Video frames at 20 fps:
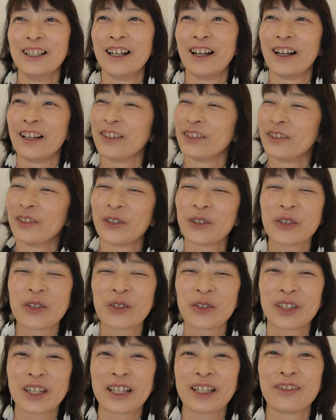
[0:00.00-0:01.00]
あの保
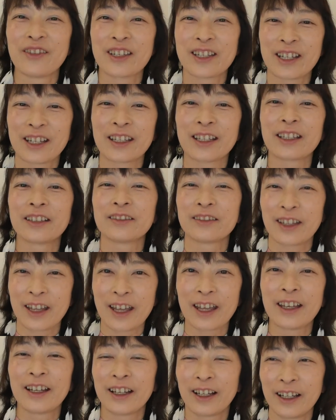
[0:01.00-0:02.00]
証できませんけど
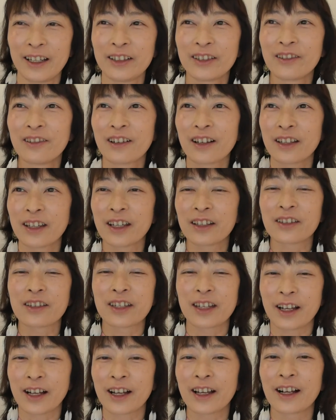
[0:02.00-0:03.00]
ね、はい、動かないと
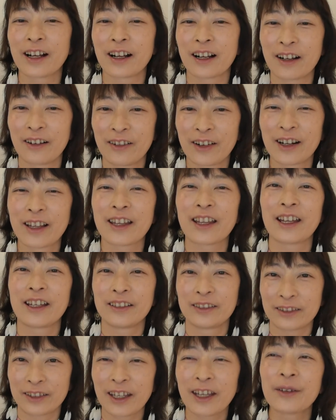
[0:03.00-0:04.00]
世界が変わらな
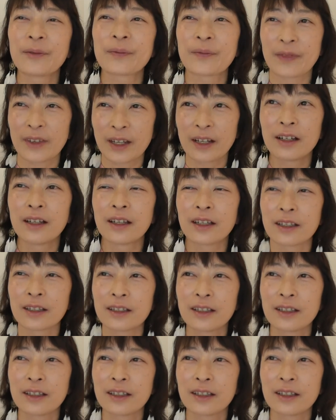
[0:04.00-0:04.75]
いのでは